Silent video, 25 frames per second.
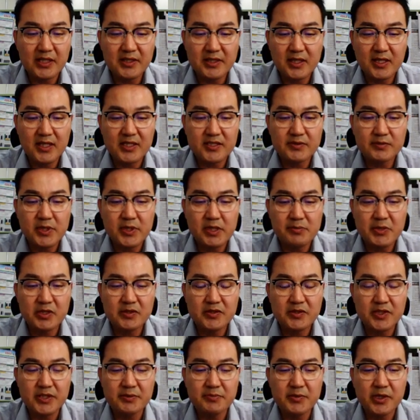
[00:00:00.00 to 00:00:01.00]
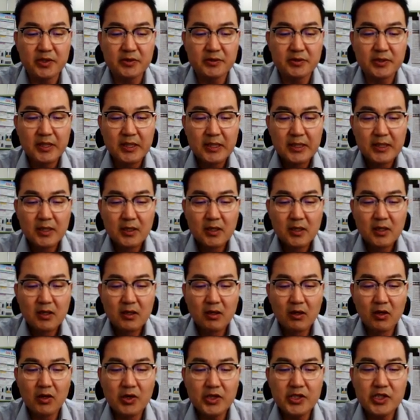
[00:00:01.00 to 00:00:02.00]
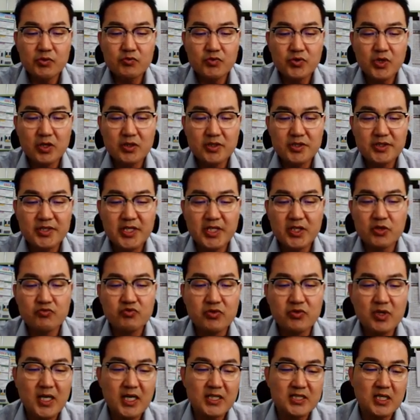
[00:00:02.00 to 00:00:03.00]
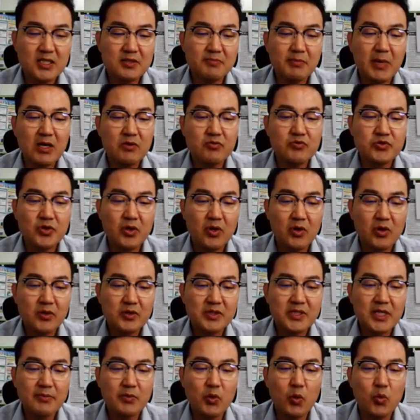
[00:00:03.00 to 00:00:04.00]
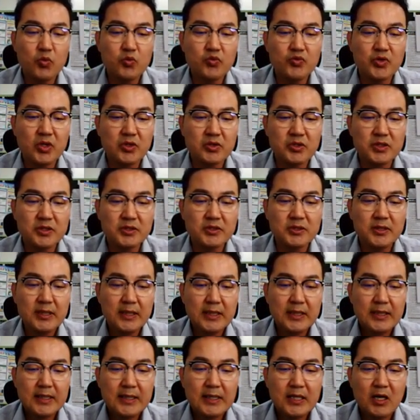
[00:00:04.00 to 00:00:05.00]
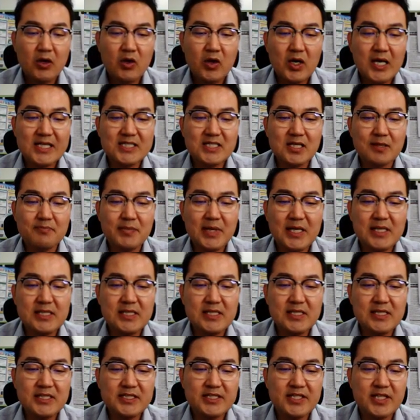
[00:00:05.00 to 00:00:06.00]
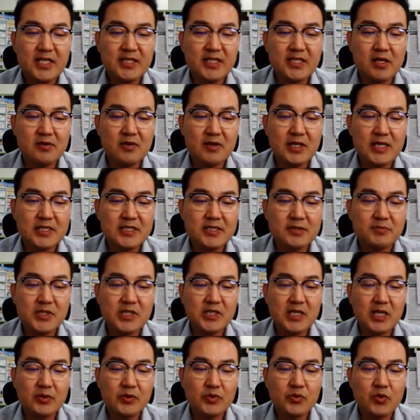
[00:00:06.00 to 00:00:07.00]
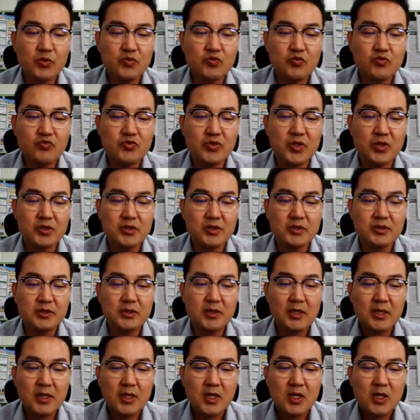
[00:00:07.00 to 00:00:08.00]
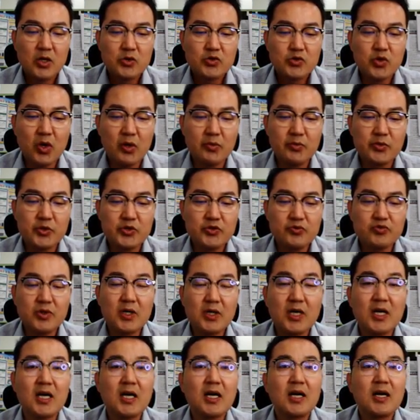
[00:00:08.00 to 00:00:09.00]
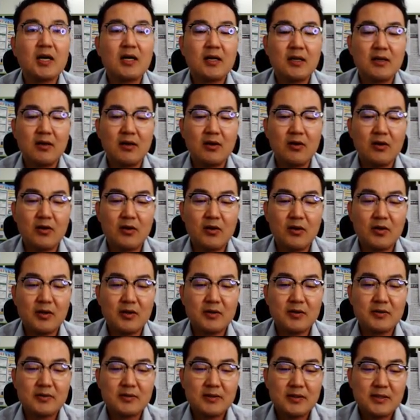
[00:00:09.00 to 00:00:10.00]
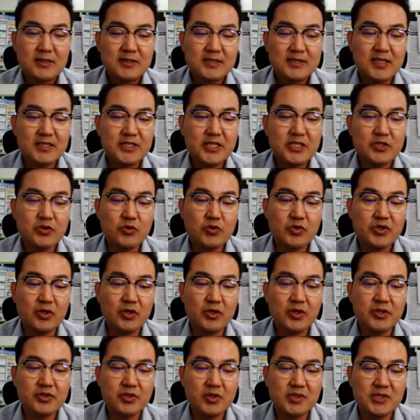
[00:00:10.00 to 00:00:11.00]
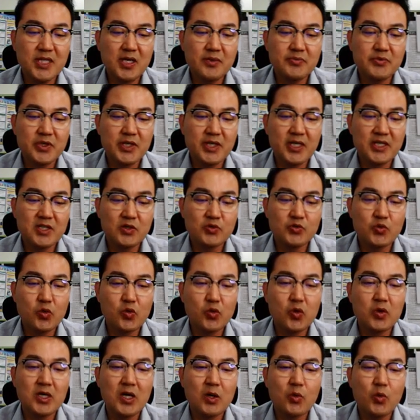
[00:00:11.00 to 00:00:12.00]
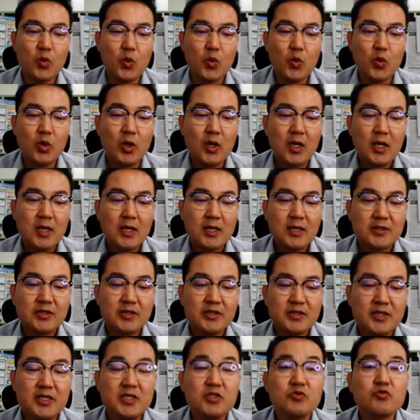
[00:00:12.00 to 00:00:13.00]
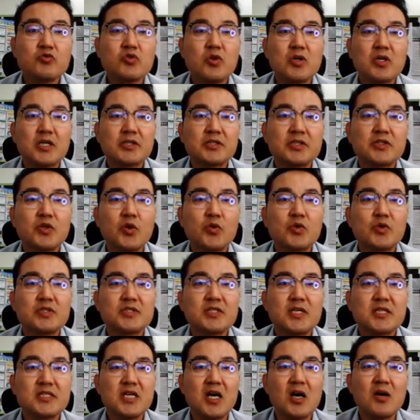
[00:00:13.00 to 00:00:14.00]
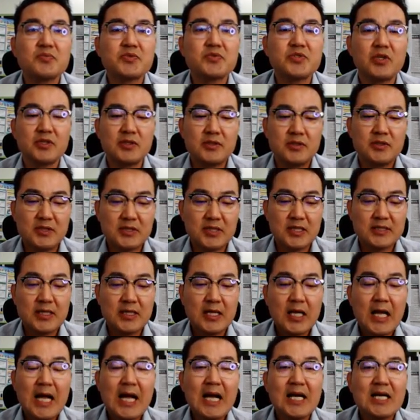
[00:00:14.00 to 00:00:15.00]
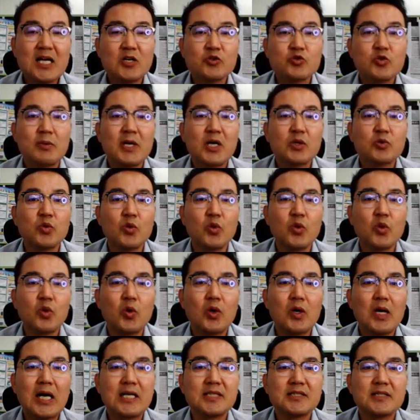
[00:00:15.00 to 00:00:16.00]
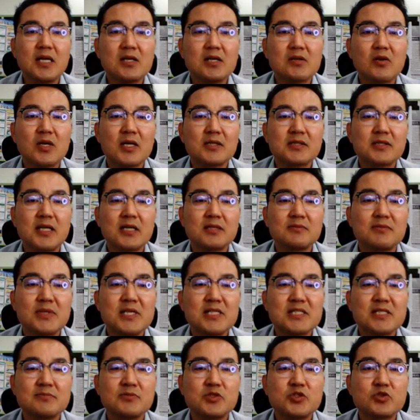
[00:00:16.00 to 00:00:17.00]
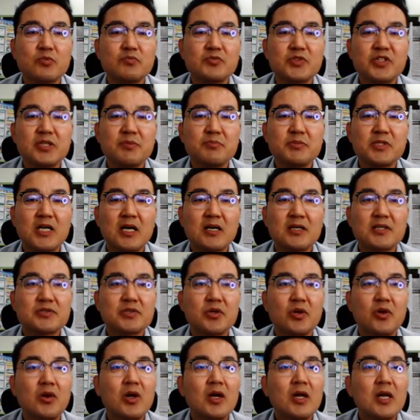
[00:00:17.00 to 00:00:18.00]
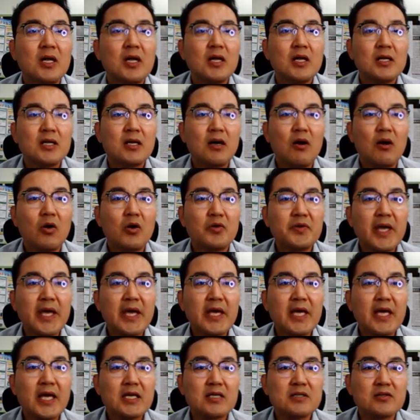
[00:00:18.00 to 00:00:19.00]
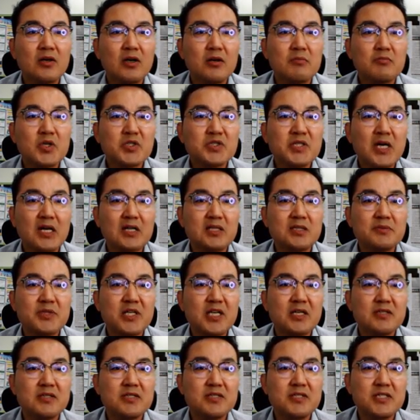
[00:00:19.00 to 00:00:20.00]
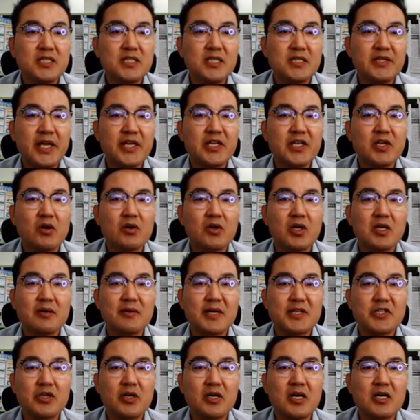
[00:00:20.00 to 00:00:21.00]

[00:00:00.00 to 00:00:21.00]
간단하게 좀 설명을 드리면 어, 2구역은 세대수가 가장 많고요. 그 다음에 5구역은 어, 가장 빨리 진행될 것 같습니다. 그리고 6구역은 조합원 수가 어, 상대적으로 적어서 사업성이 가장 좋을 것 같고 특히 육구역 같은 경우는 이제 사업성 그러니까 한강 조망도 가능할 것 같다는 말씀을 좀 드립니다. 그래서 어, 내 그런 뭐 자금이라든지 내 여건에 맞춰